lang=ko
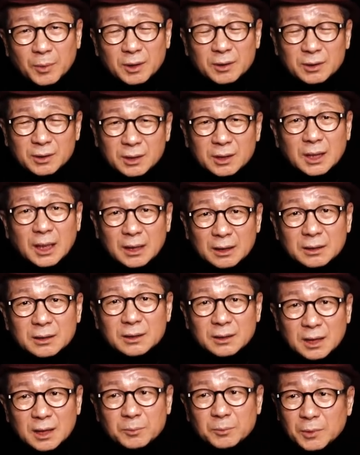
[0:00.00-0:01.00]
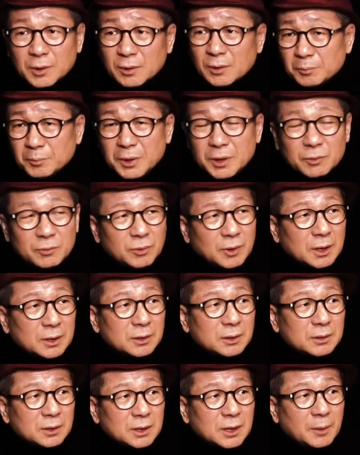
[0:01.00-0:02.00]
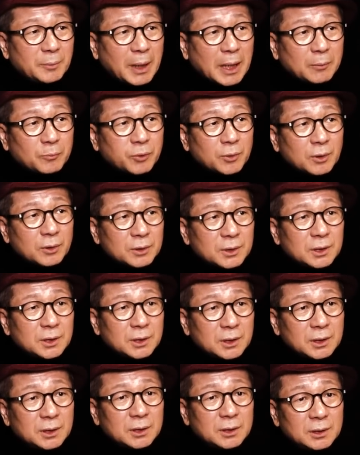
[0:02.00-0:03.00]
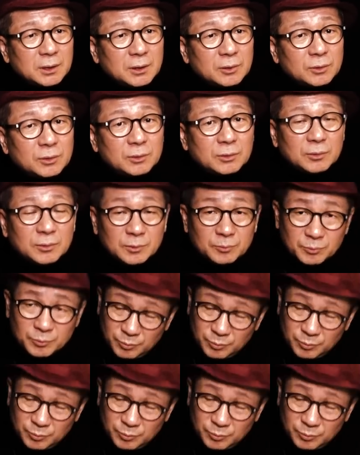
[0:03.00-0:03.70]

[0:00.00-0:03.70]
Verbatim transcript: 뭐 크게 그렇게 뭐 미국에서 그때 백불어치로